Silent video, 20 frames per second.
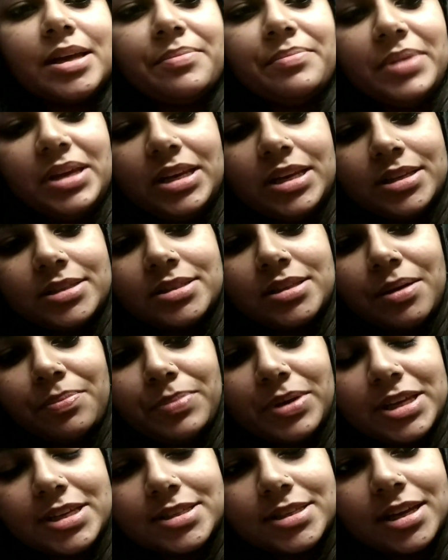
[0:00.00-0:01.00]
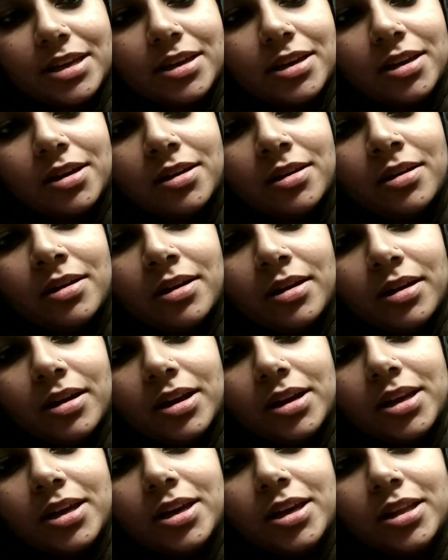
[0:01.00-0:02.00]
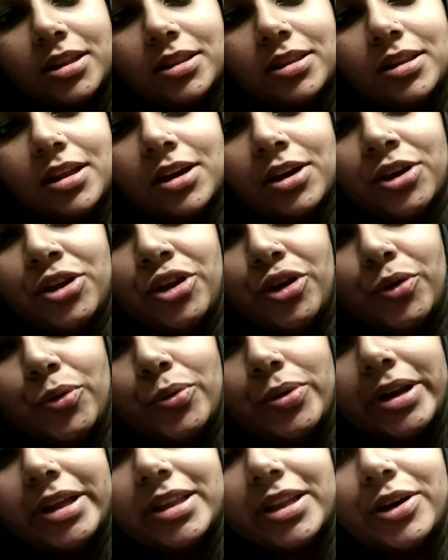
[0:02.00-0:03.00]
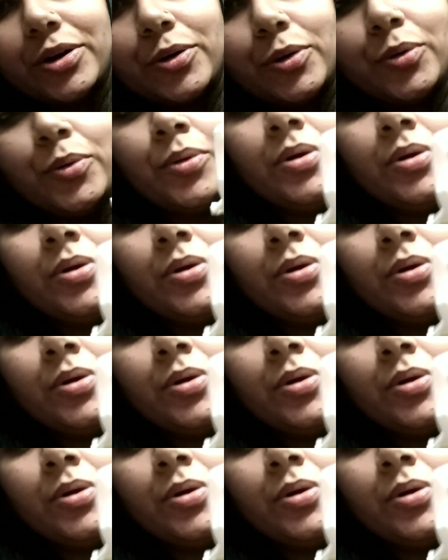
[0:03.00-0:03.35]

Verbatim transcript: सा मिनी सा पीस है ये कितना क्यूट है देखो